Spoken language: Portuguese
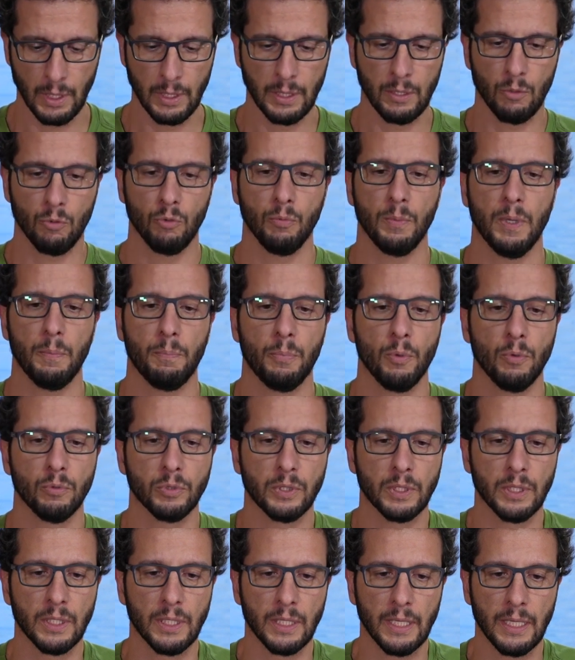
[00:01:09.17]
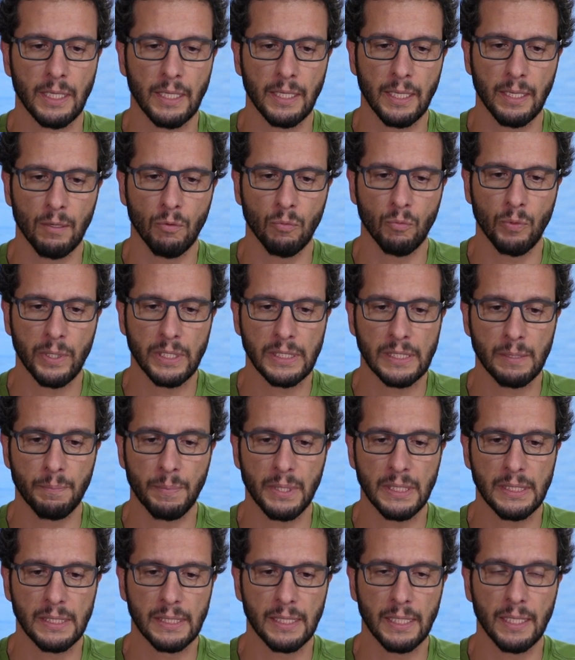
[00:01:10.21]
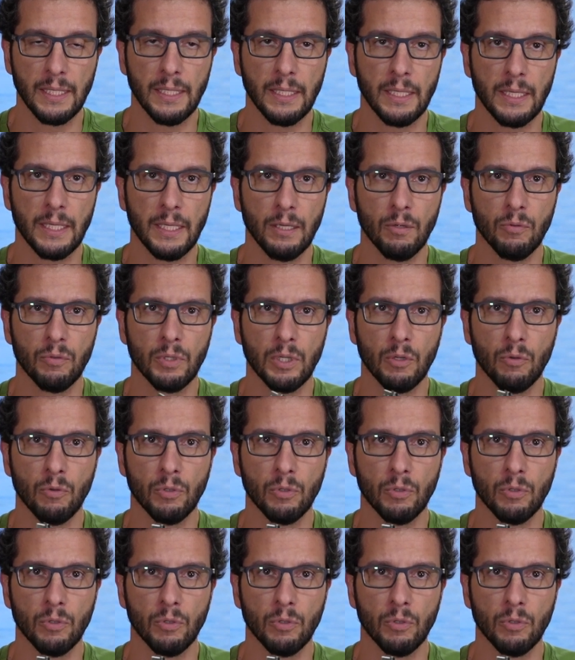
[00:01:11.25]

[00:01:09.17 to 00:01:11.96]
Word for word: Então, numa ponta ele é USB-C e eu na